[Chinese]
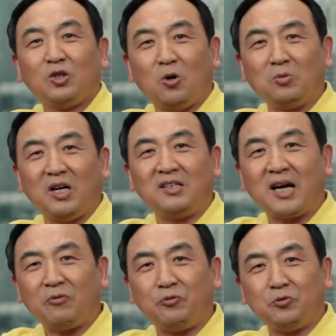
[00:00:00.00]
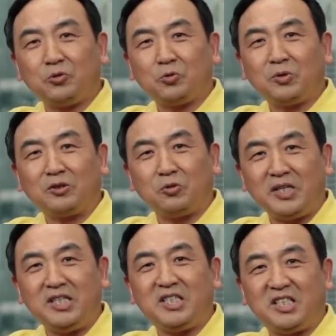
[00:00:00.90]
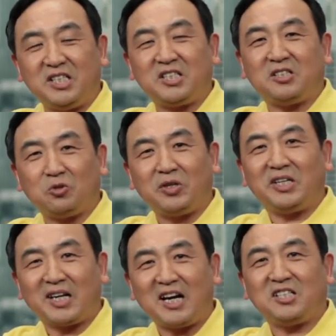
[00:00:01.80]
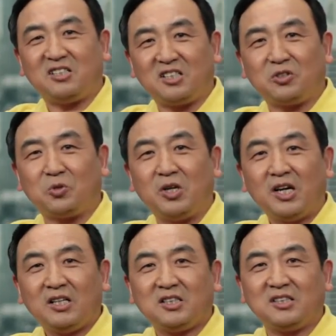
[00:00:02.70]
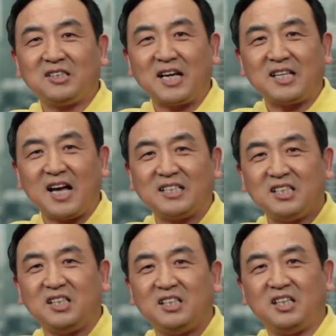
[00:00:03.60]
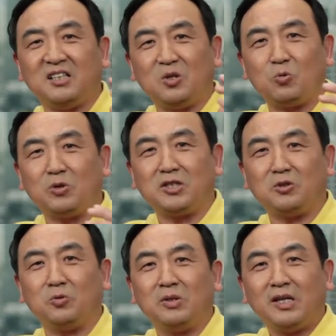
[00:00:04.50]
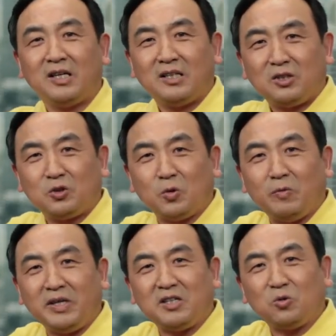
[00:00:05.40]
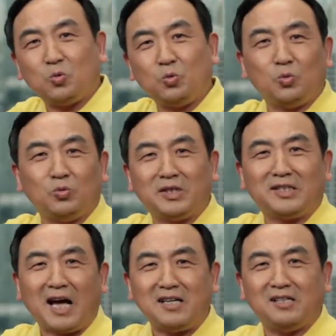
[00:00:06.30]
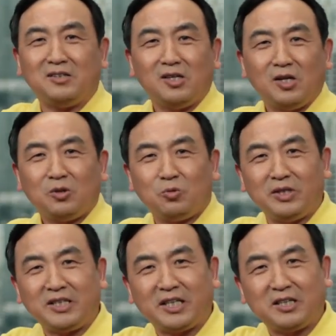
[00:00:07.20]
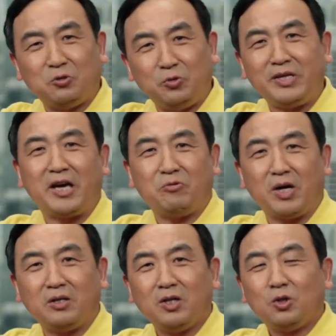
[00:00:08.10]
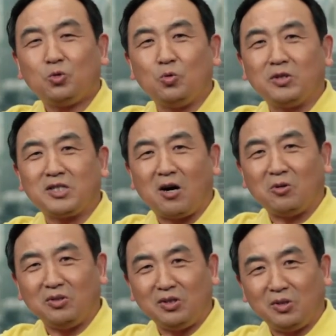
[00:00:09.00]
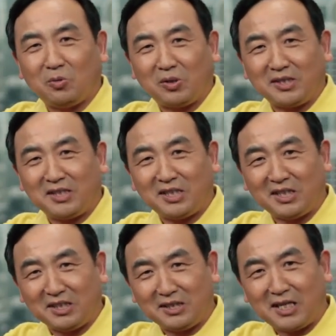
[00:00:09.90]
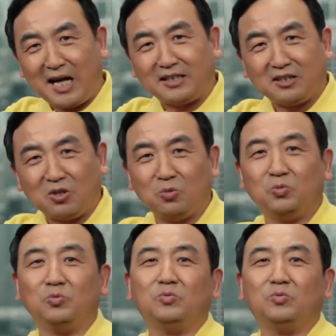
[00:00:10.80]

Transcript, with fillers: 从而他复苏的最起始、最开始的时候，是在他窃听的过程中，作为一个孤独的男人，对这个女演员多少有了情感的投入，